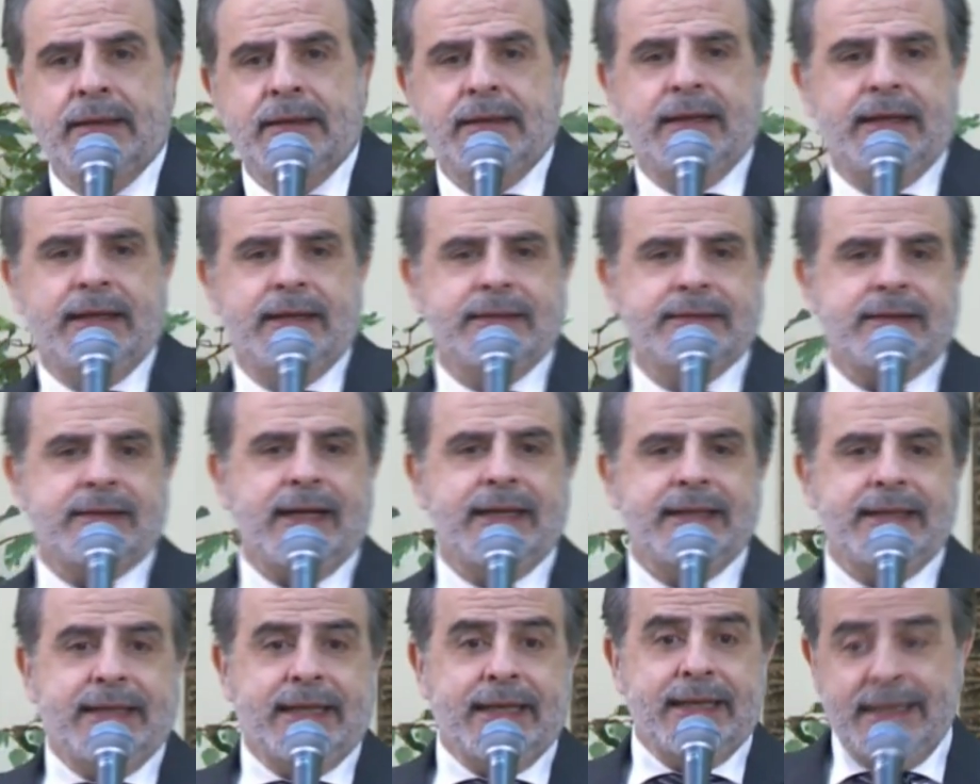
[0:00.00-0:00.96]
eh, tra
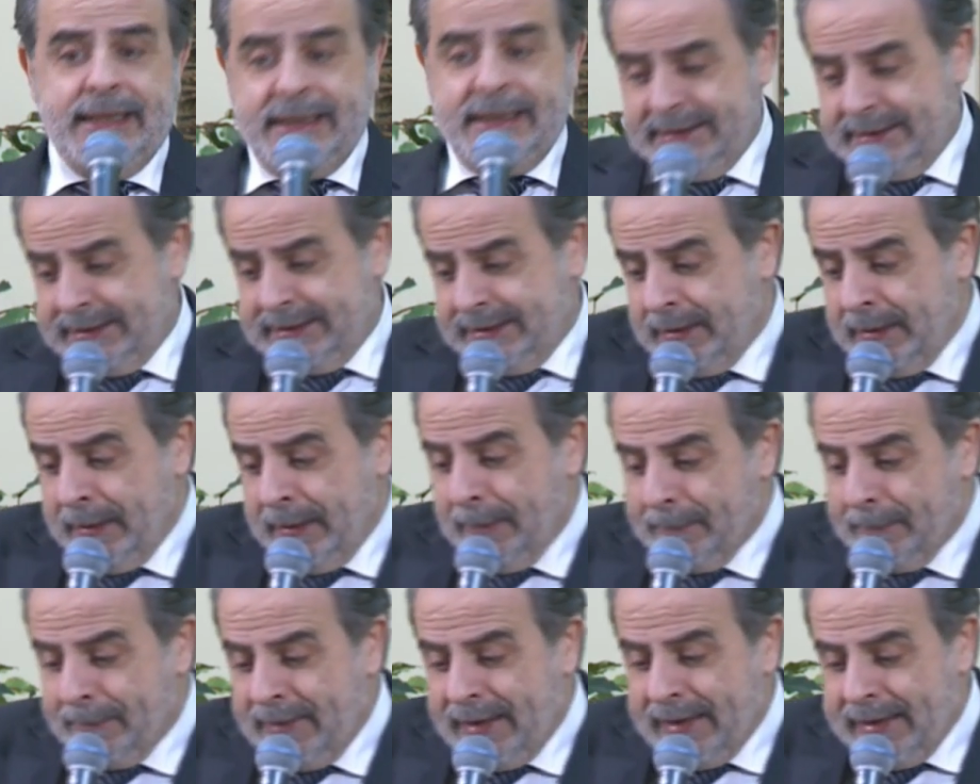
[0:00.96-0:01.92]
i credenti,
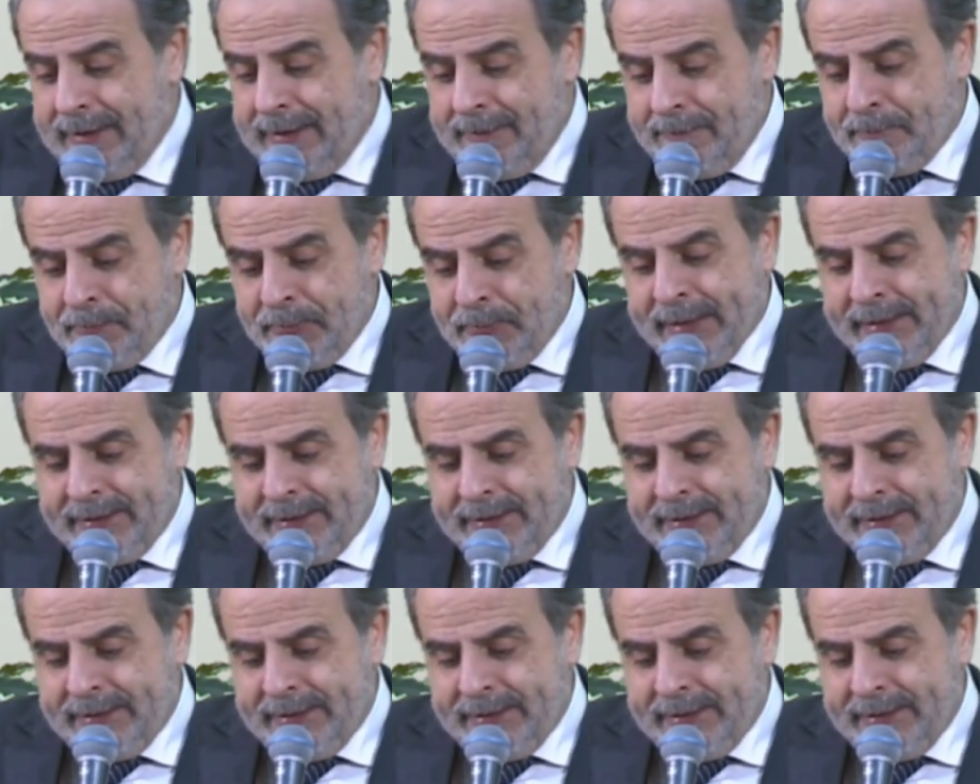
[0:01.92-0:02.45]
ma